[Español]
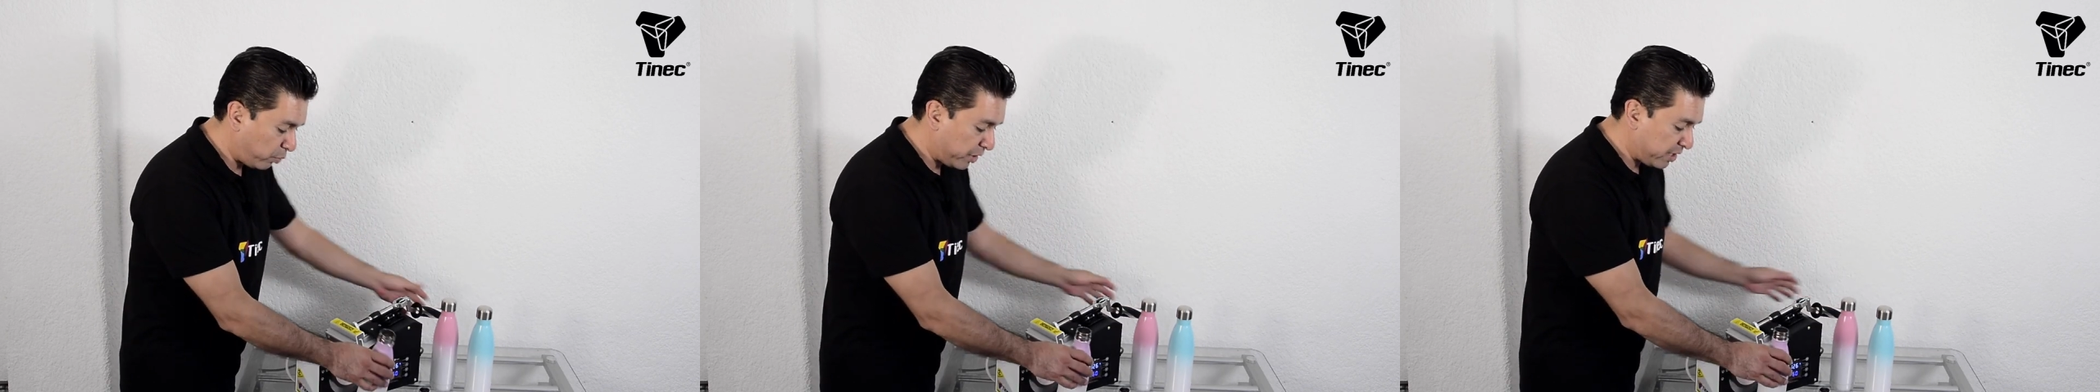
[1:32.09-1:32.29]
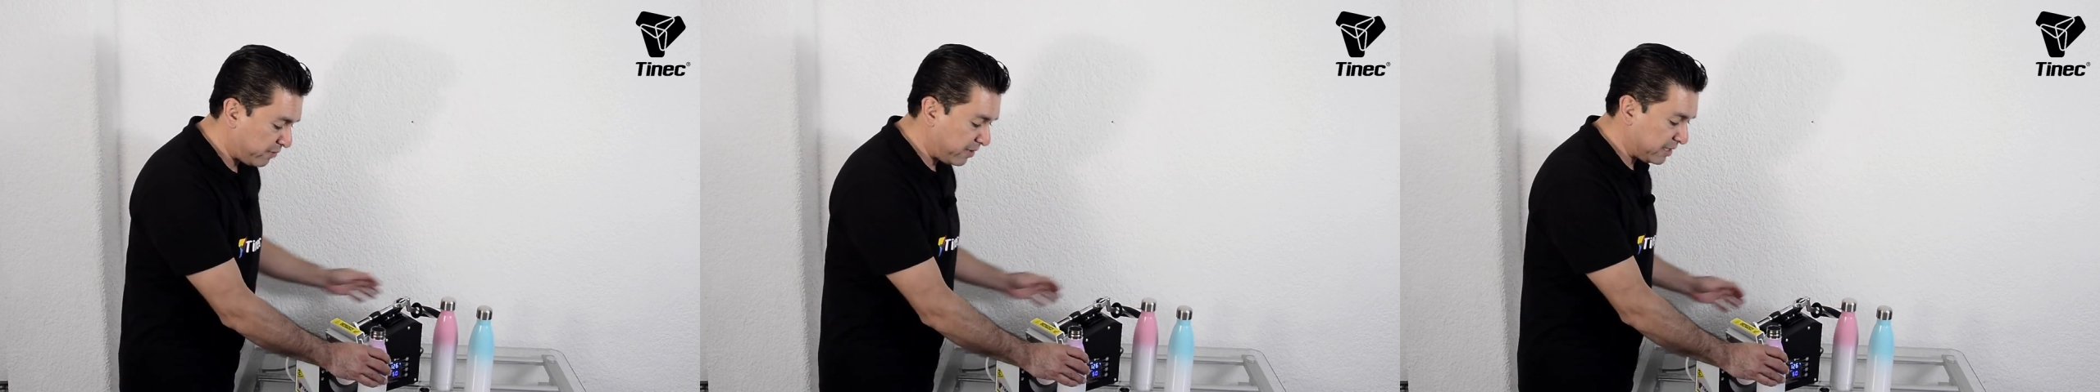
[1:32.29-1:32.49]

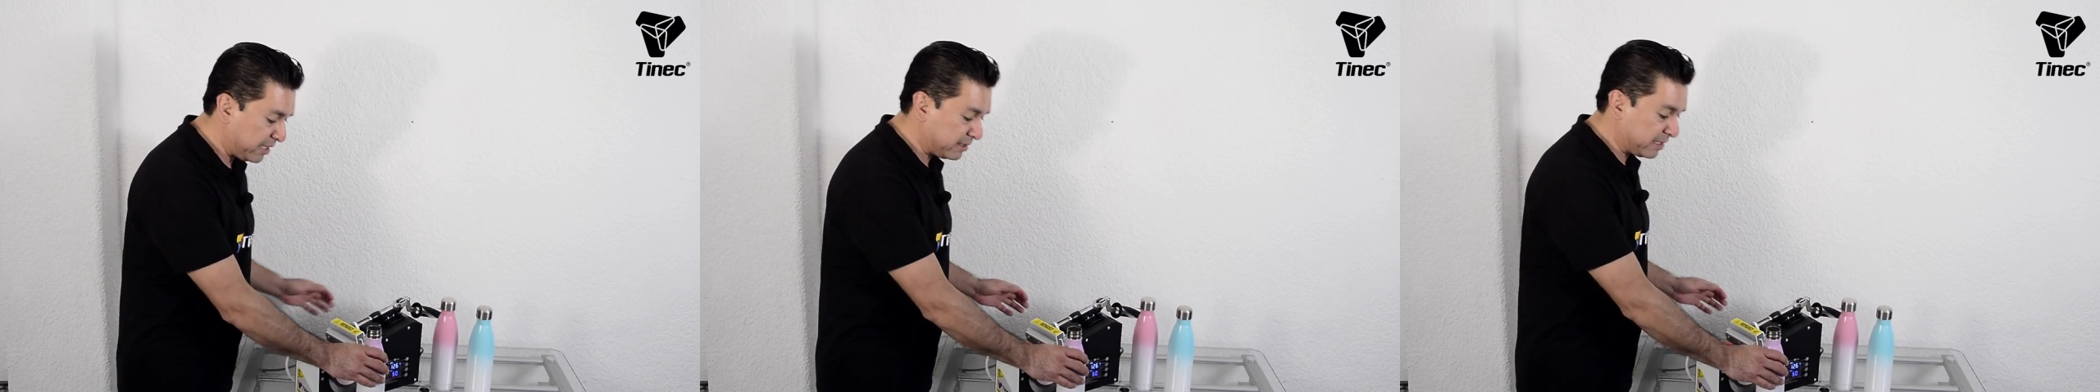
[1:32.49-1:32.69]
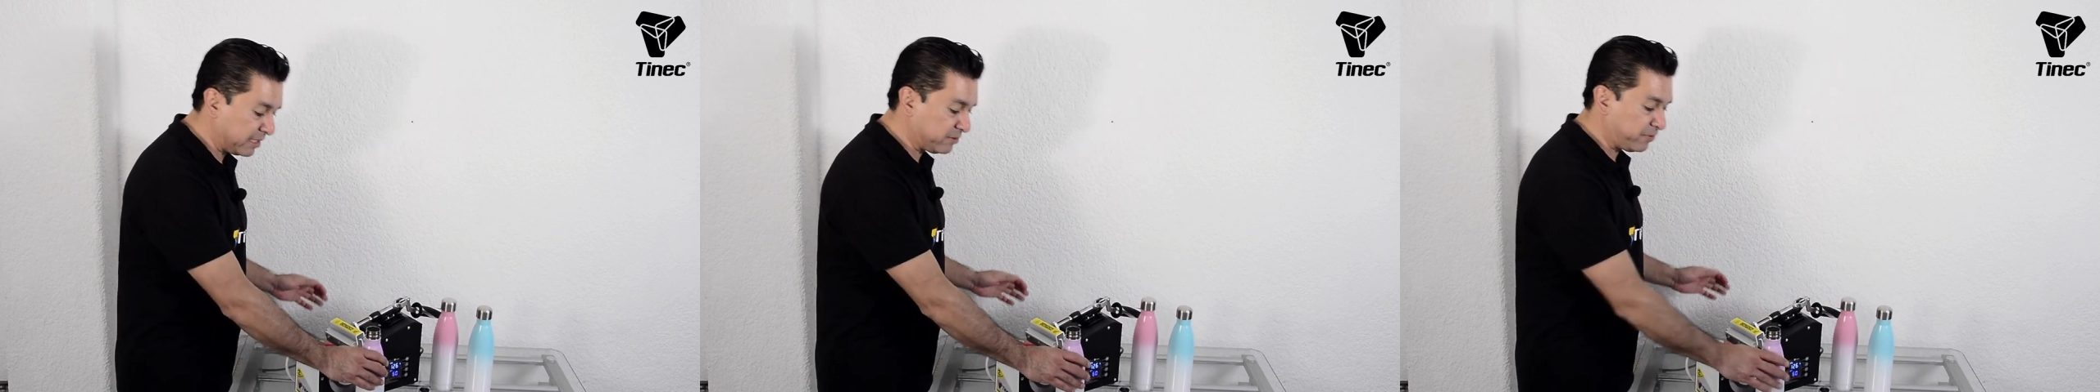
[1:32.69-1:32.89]
buen nivel
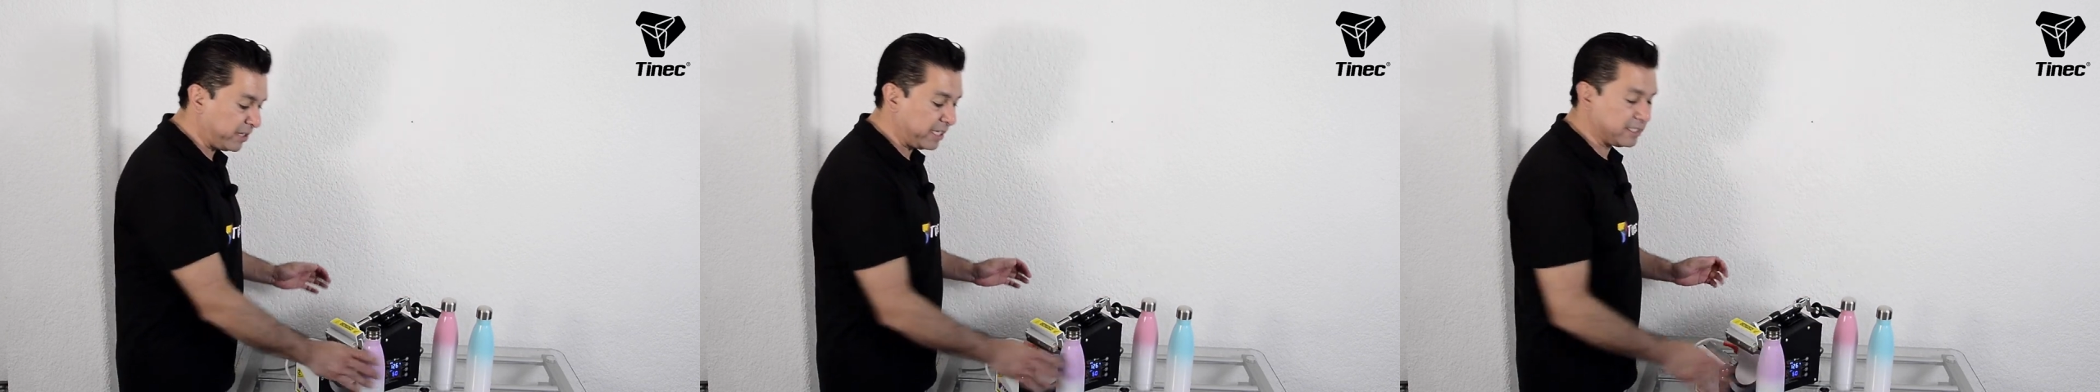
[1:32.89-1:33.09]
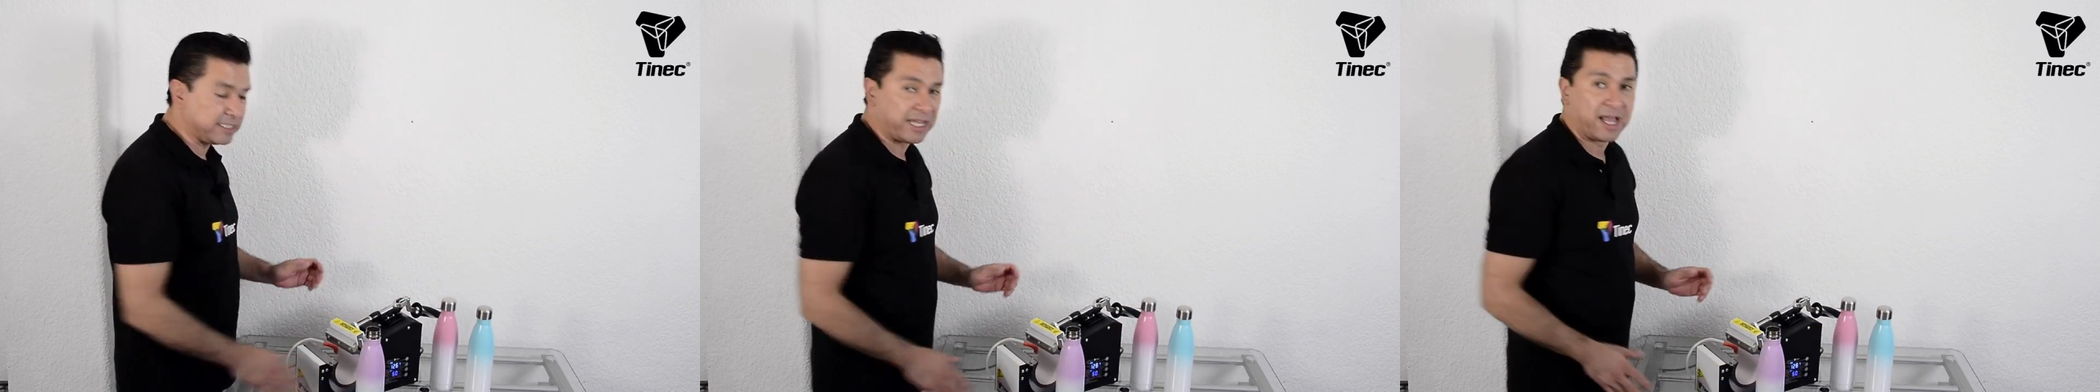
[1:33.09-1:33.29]
de
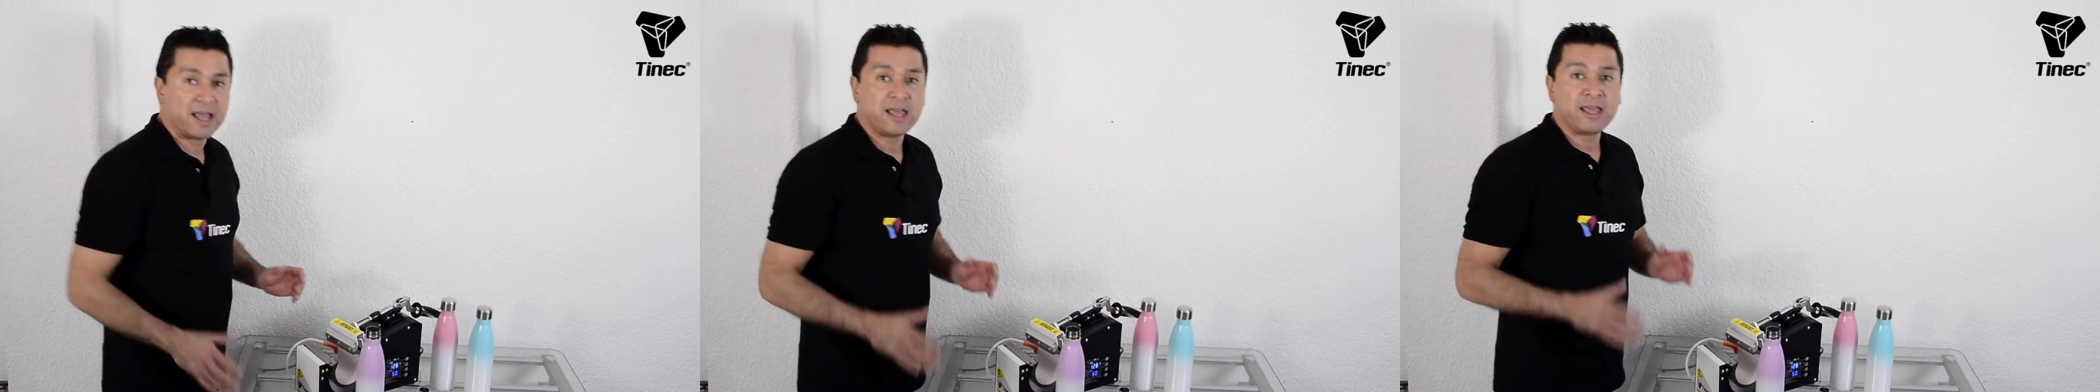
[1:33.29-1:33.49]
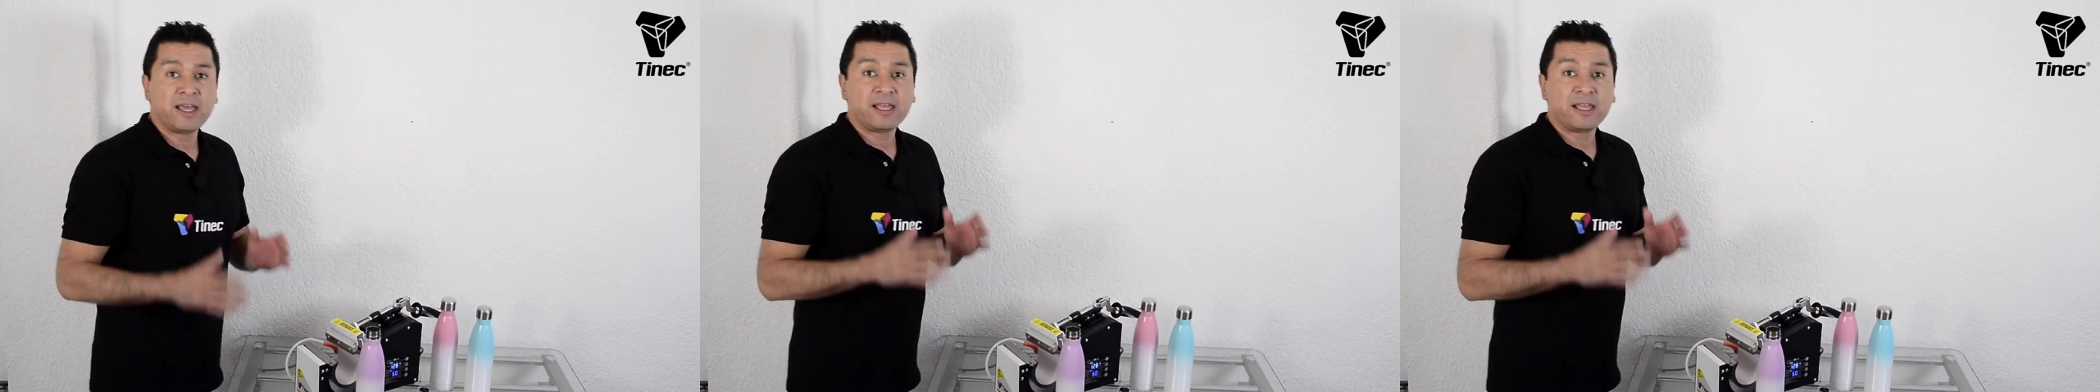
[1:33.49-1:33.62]
transferencia.